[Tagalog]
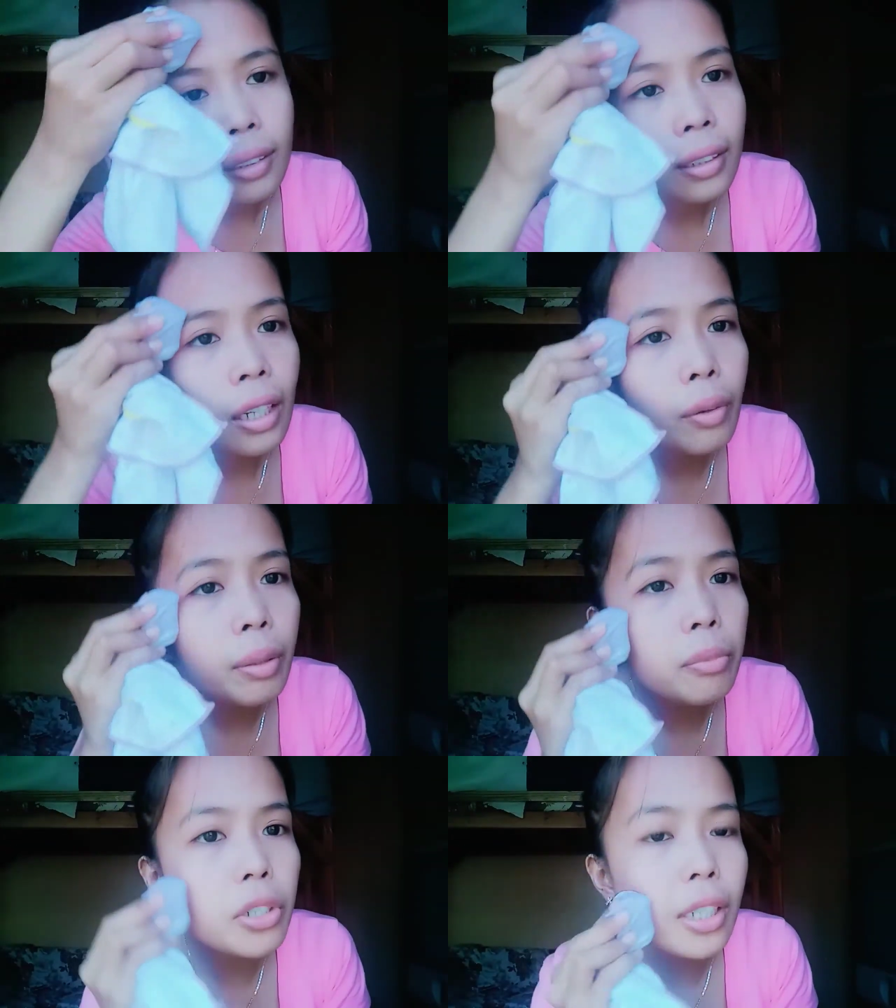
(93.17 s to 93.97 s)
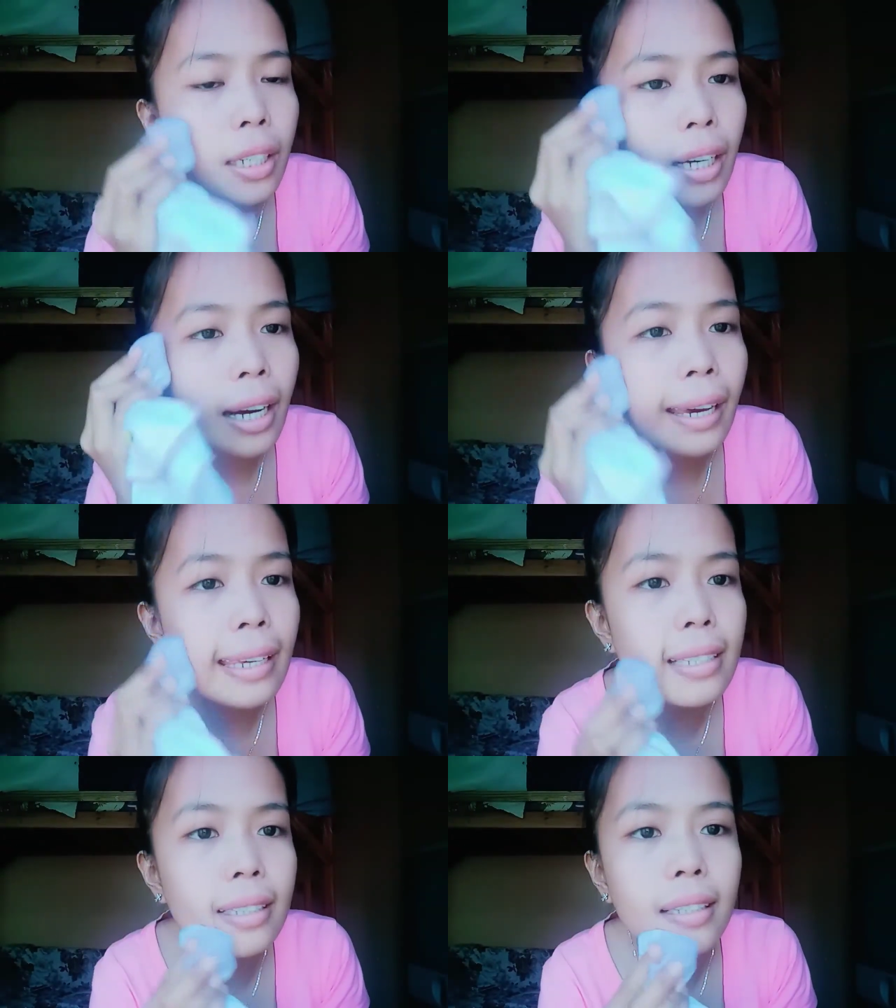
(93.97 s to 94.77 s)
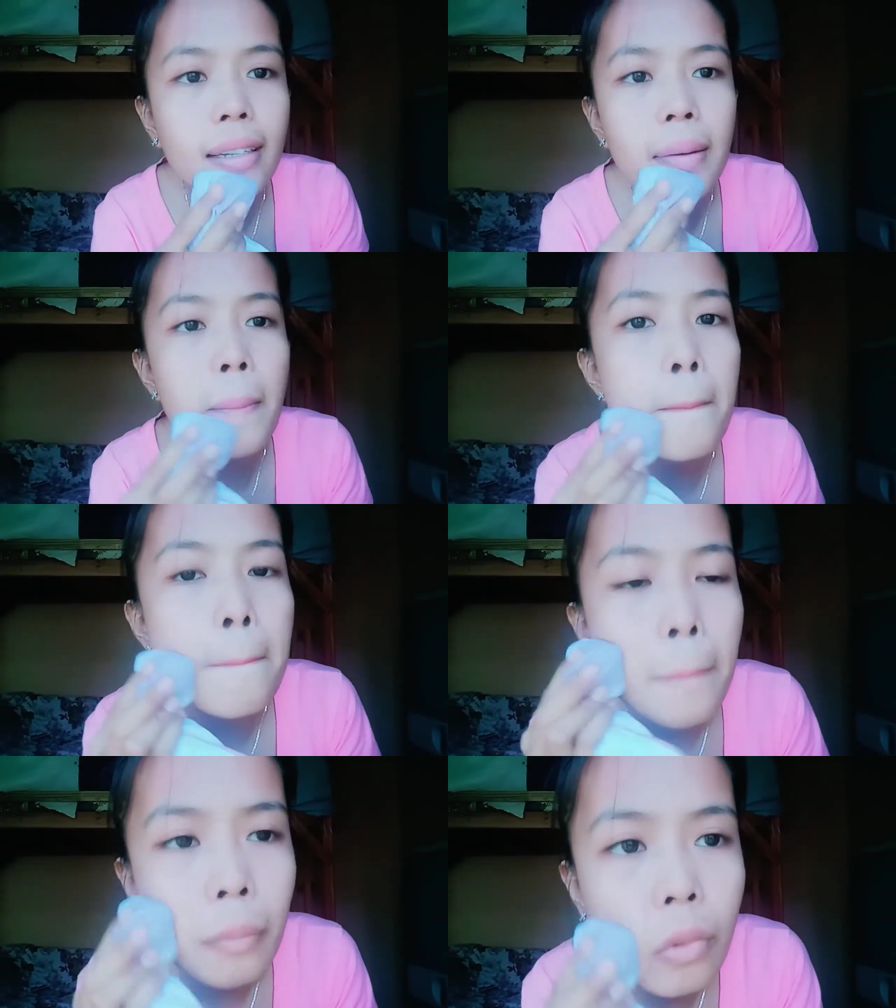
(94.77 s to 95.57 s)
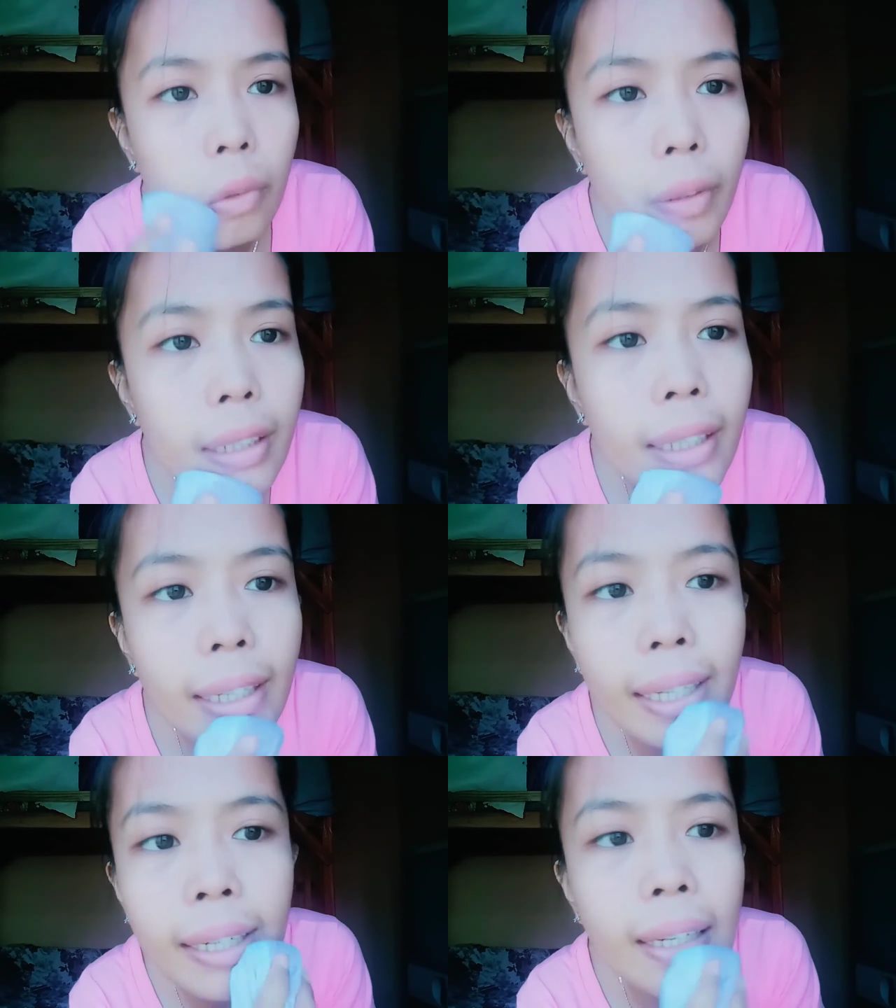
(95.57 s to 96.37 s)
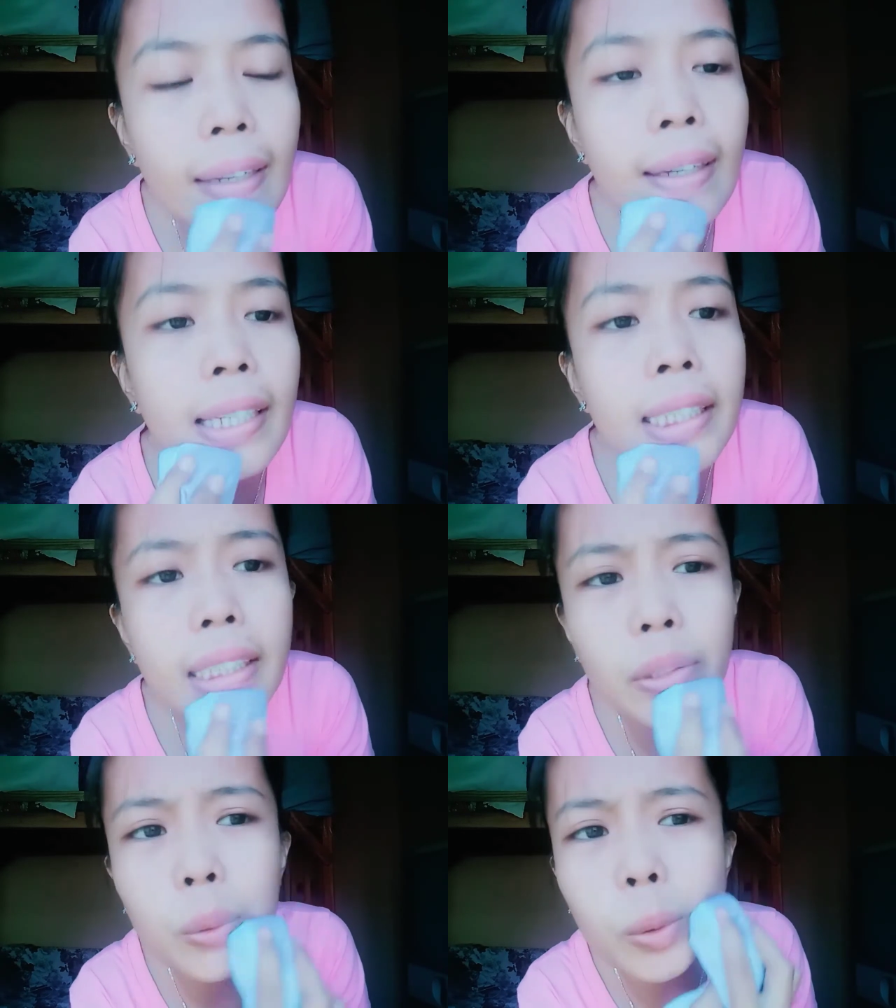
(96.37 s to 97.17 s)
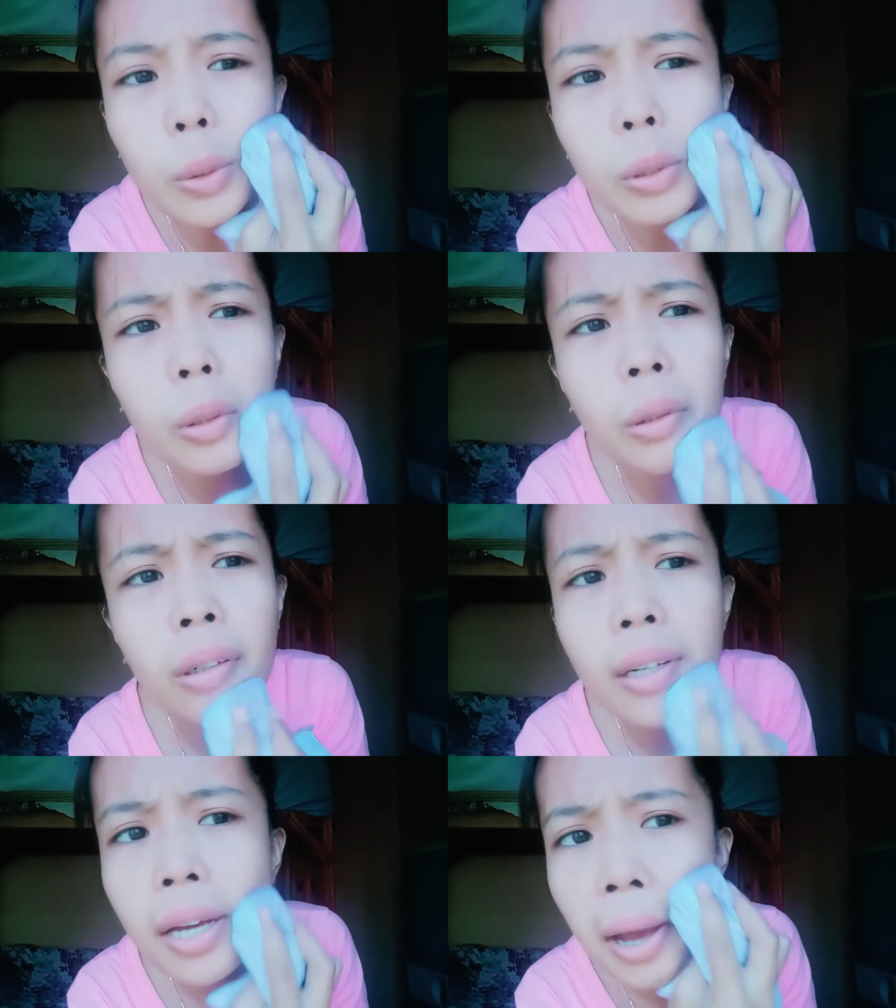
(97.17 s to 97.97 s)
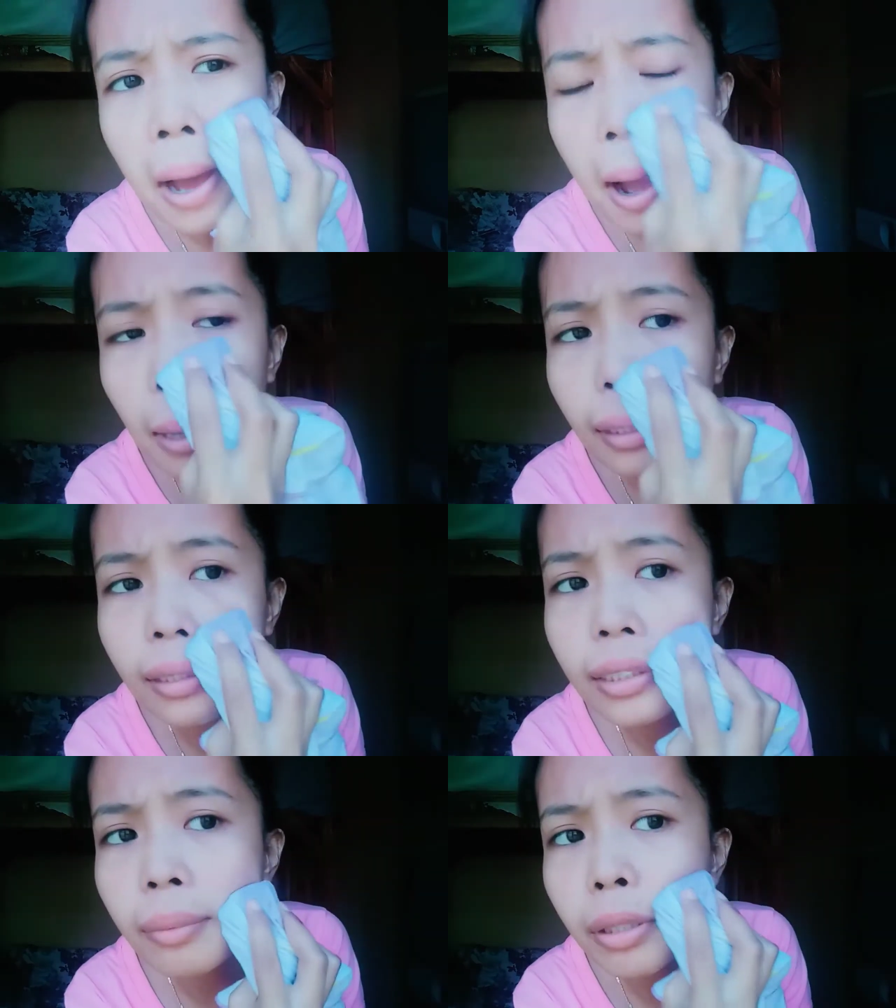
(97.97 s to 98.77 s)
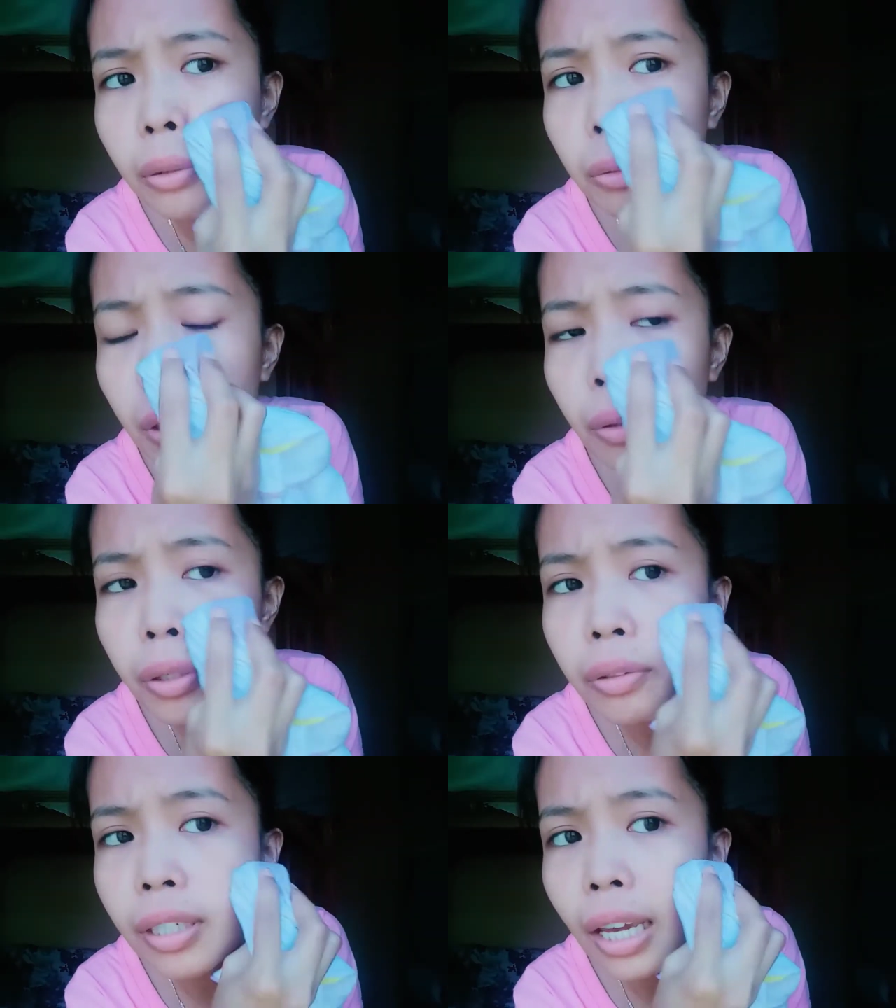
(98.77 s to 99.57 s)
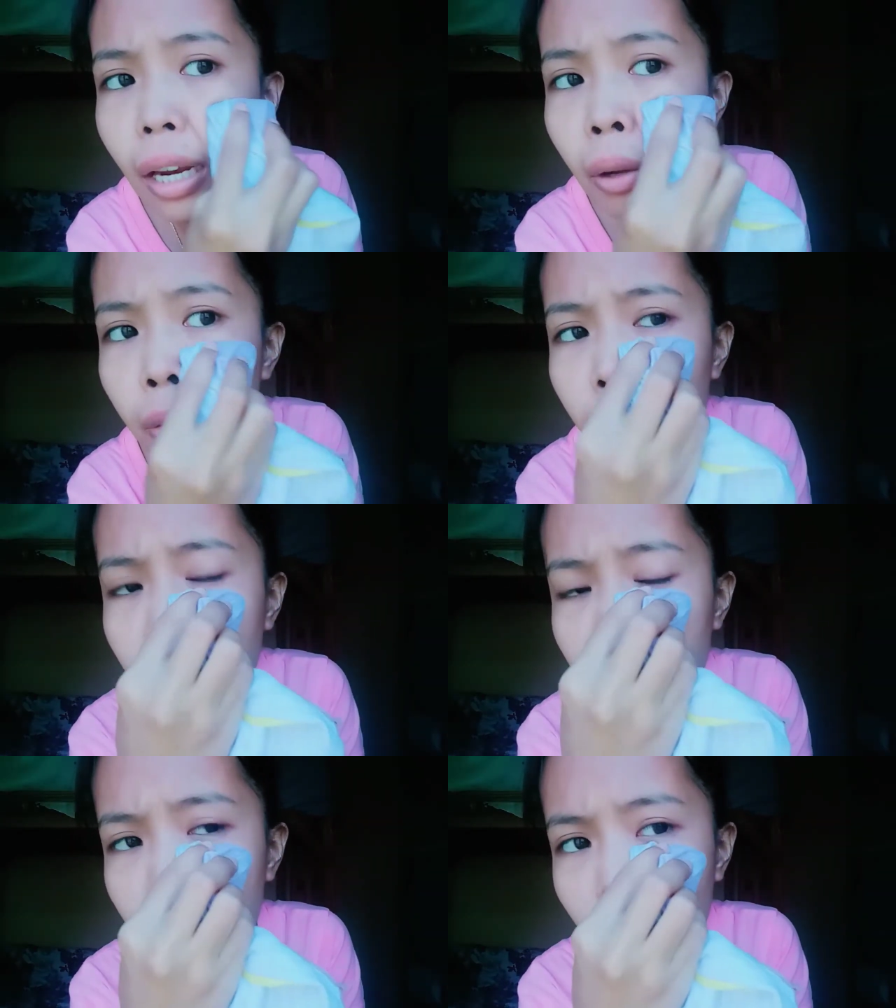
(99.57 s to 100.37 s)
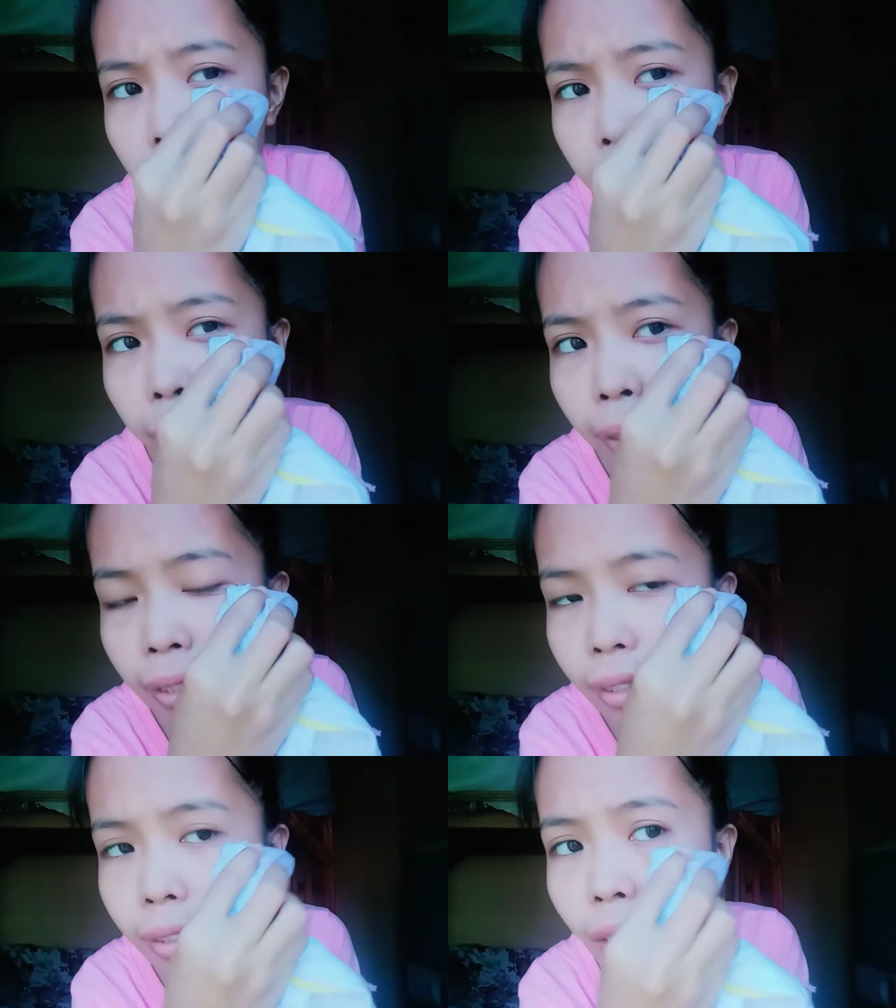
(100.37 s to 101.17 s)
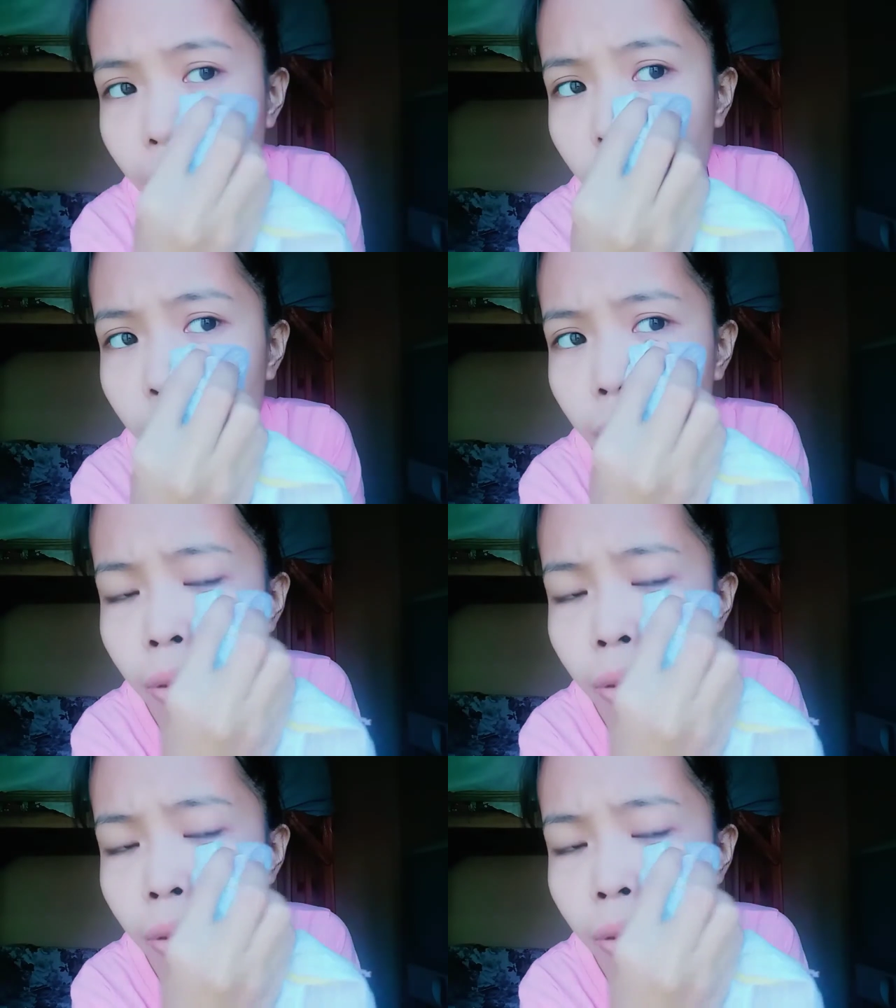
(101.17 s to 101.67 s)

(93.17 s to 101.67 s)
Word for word: Gawin mo siya guys within siguro hanggang sa matunaw yung yellow or depende sa iyo.